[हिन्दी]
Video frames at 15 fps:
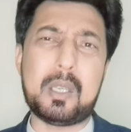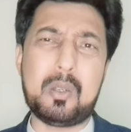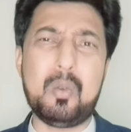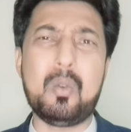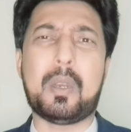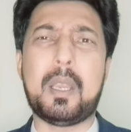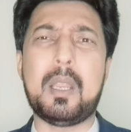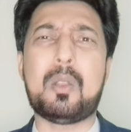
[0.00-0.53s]

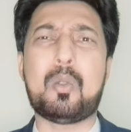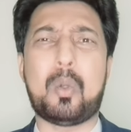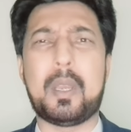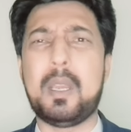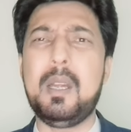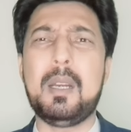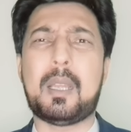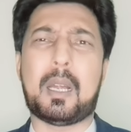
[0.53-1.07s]
जजों की
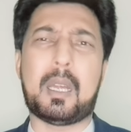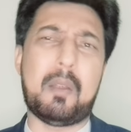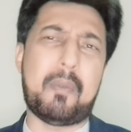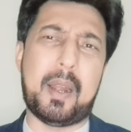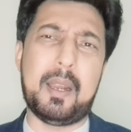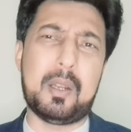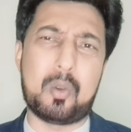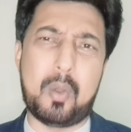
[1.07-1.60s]
तोहन करने
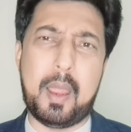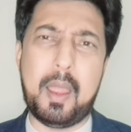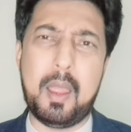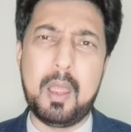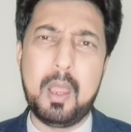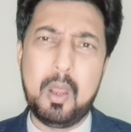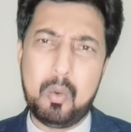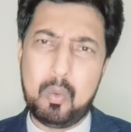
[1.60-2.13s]
वाले जो है
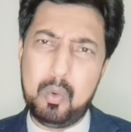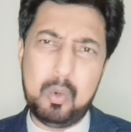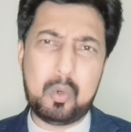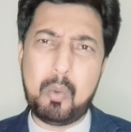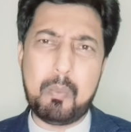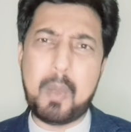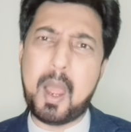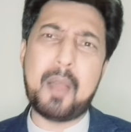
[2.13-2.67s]

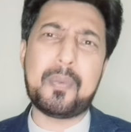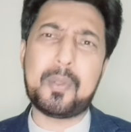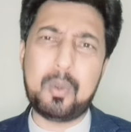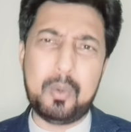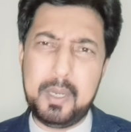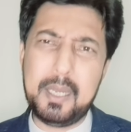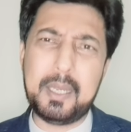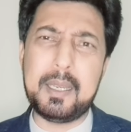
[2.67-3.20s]
उनको माफ
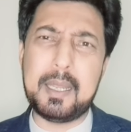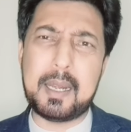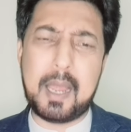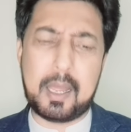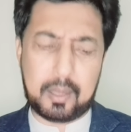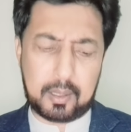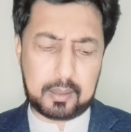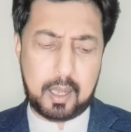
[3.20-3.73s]
तो नहीं किया
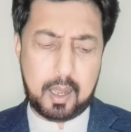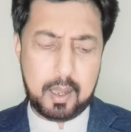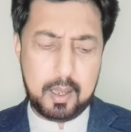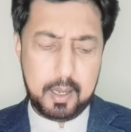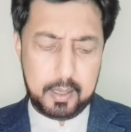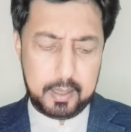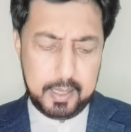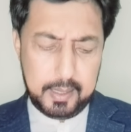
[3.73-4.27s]
जा सकता
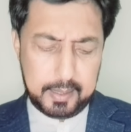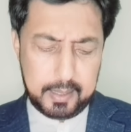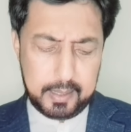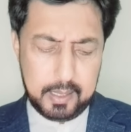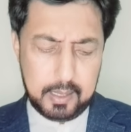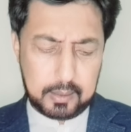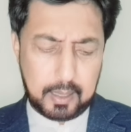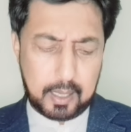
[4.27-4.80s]
लेकिन
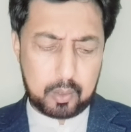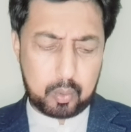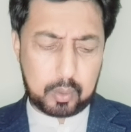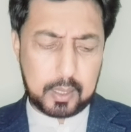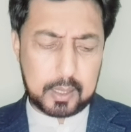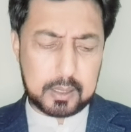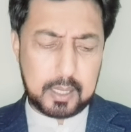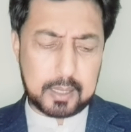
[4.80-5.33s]
इनका जो
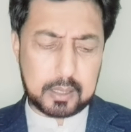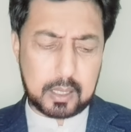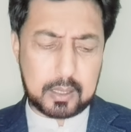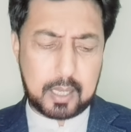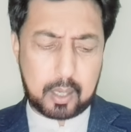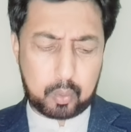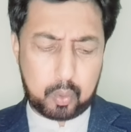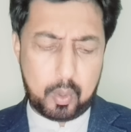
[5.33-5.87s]
कच्चा
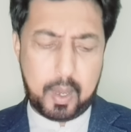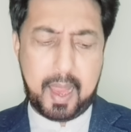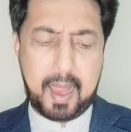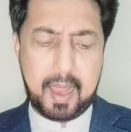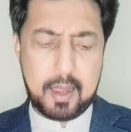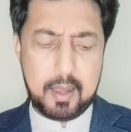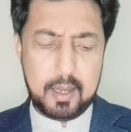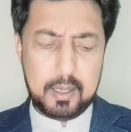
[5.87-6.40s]
चट्टा खुला
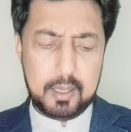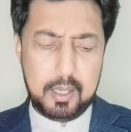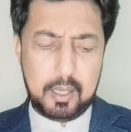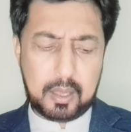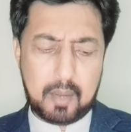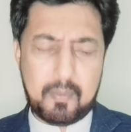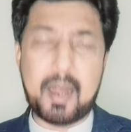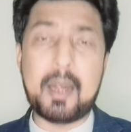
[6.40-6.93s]
है
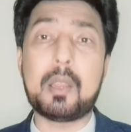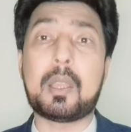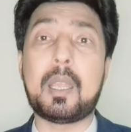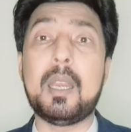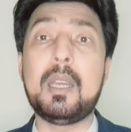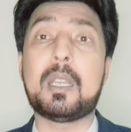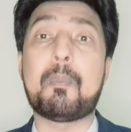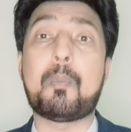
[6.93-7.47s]
इस हवाले से
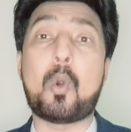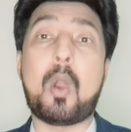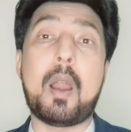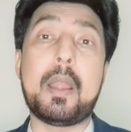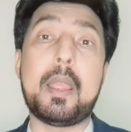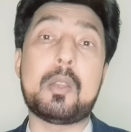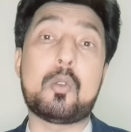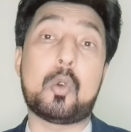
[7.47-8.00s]
इनके
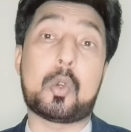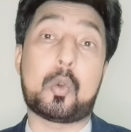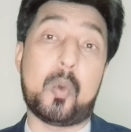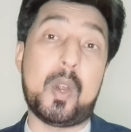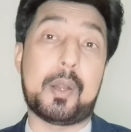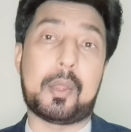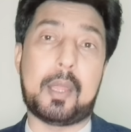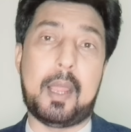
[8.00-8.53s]
पुराने जो
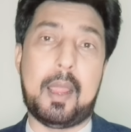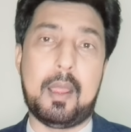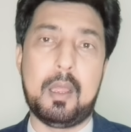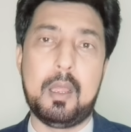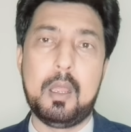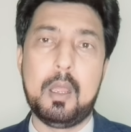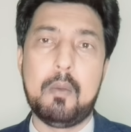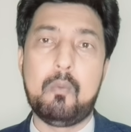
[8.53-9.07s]
ट्वीट्स हैं
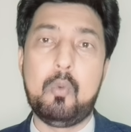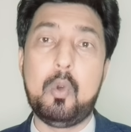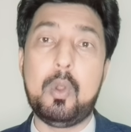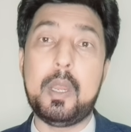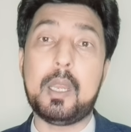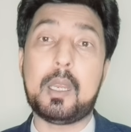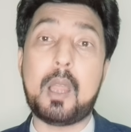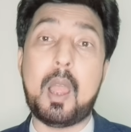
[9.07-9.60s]
वो
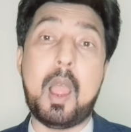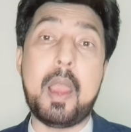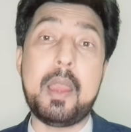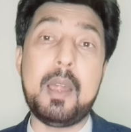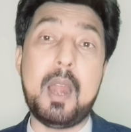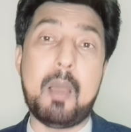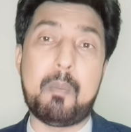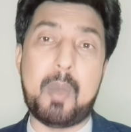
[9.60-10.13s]
एक
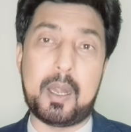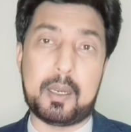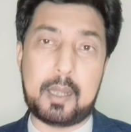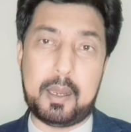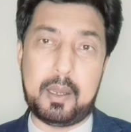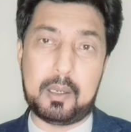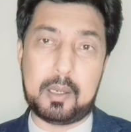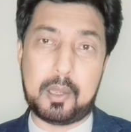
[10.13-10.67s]
आईना
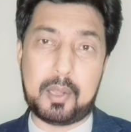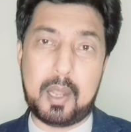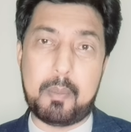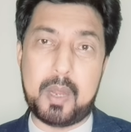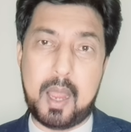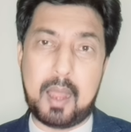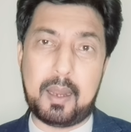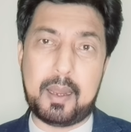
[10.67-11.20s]
बनकर इनके
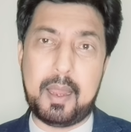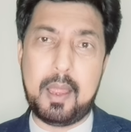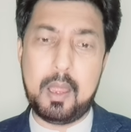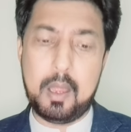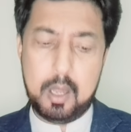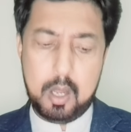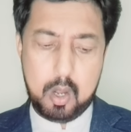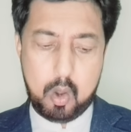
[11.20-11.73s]
सामने आ गए हैं
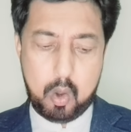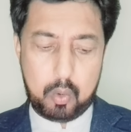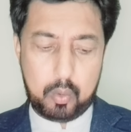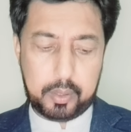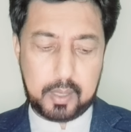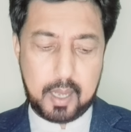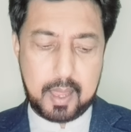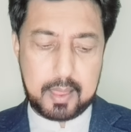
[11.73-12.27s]
और
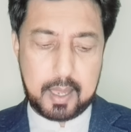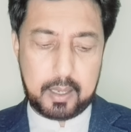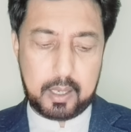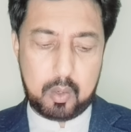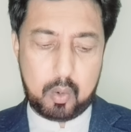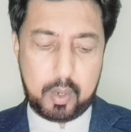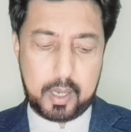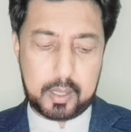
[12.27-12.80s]
उसके अंदर
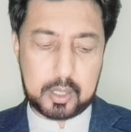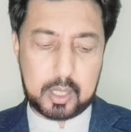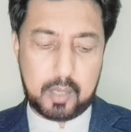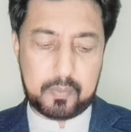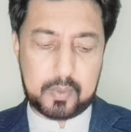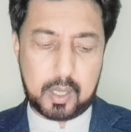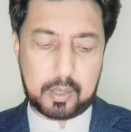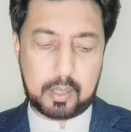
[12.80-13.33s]
इन्होंने
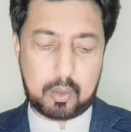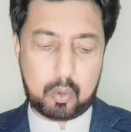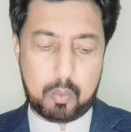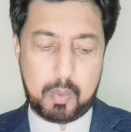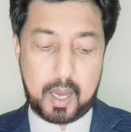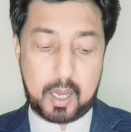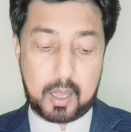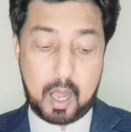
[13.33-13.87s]
चीफ जस्टिस
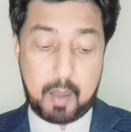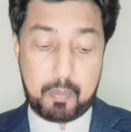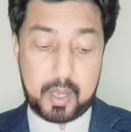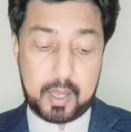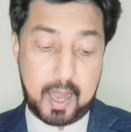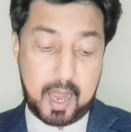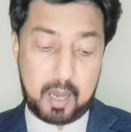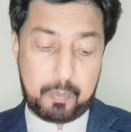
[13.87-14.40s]
उमर अताब
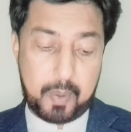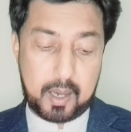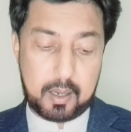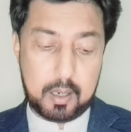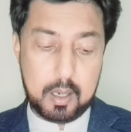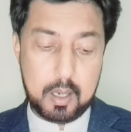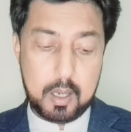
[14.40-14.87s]
बंदयाल पर